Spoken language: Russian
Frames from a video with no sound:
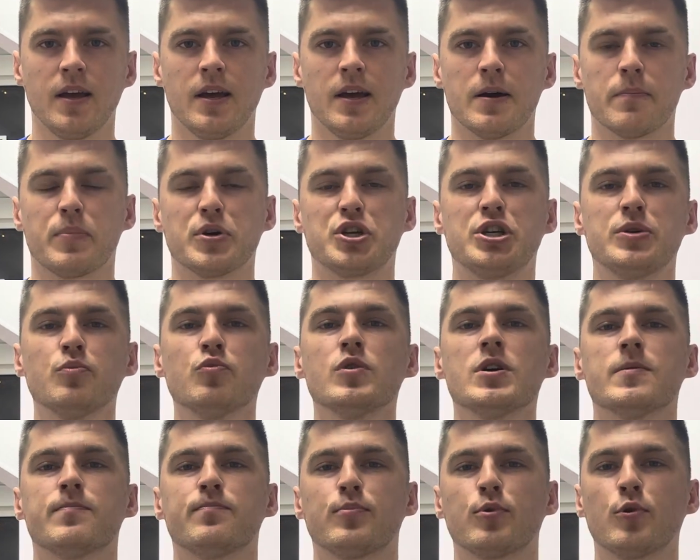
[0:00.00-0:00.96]
Почему
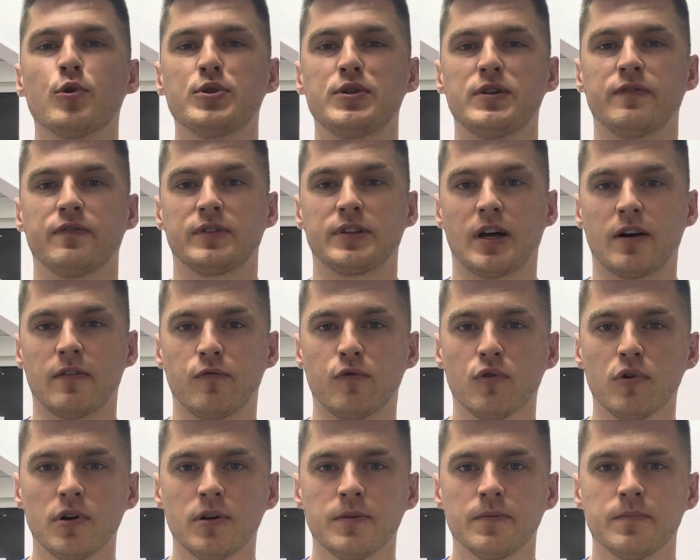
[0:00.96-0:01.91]
я против
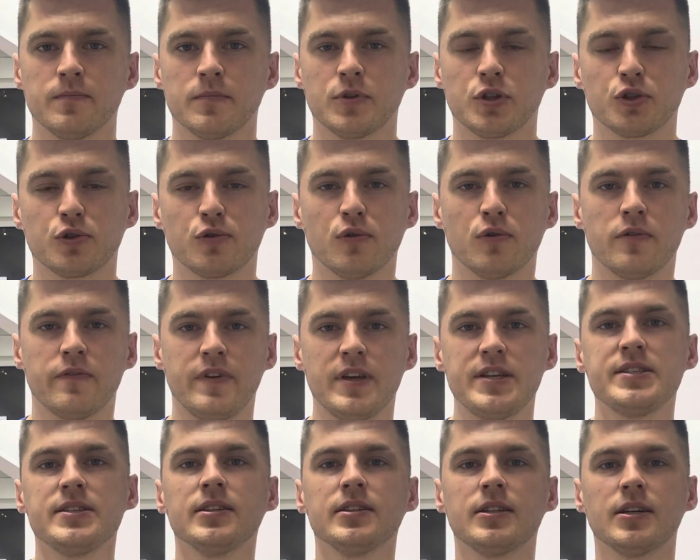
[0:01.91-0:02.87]
того, что
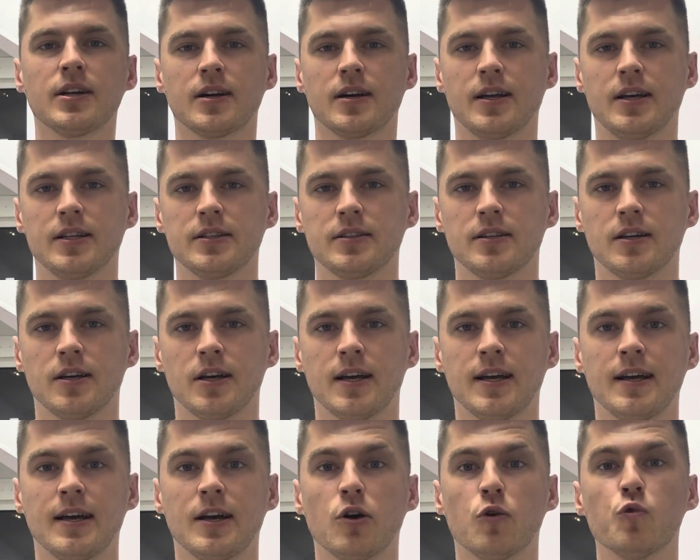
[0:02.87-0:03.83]
весь интернет
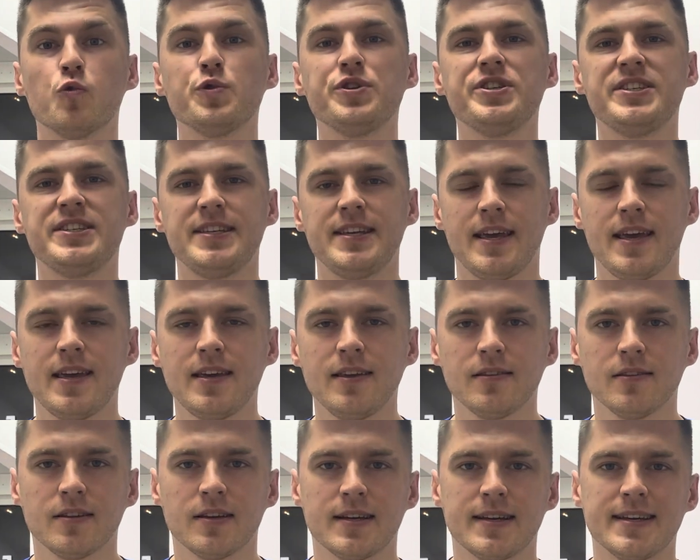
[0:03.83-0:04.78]

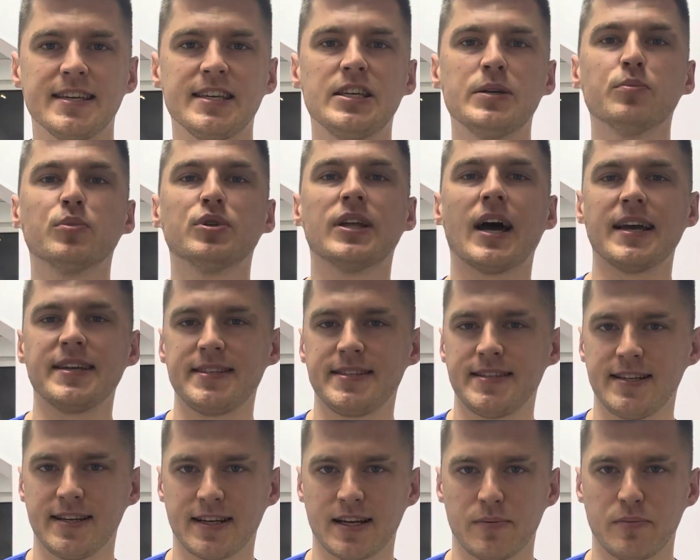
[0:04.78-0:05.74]
усеян
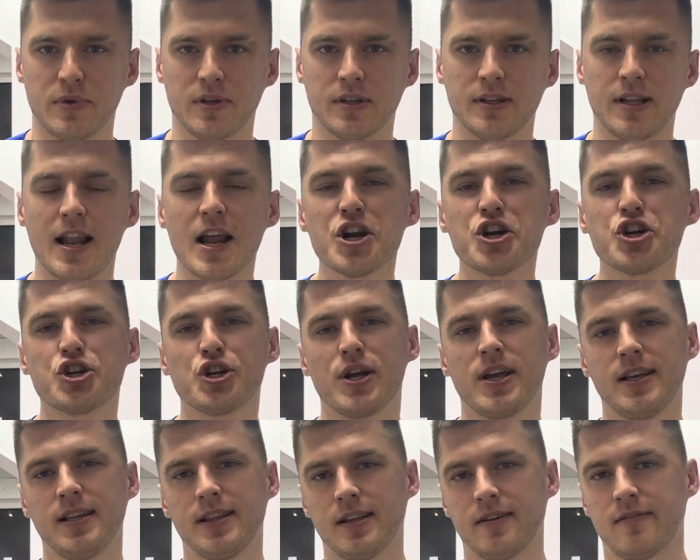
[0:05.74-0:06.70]
гимнастиками для
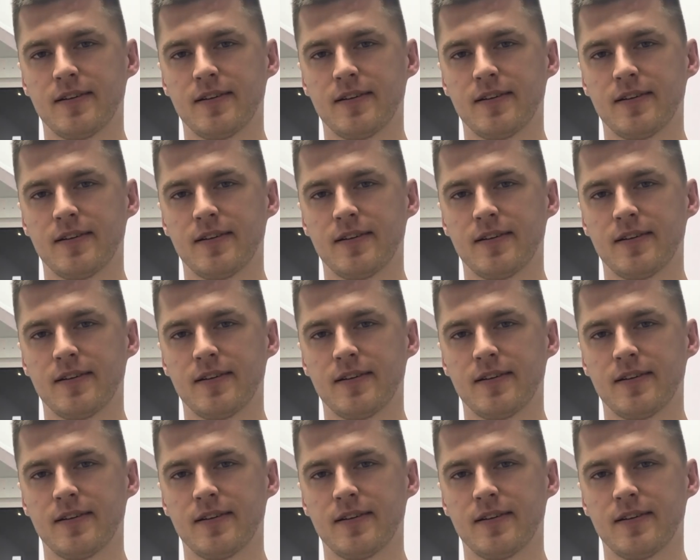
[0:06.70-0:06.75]
шейного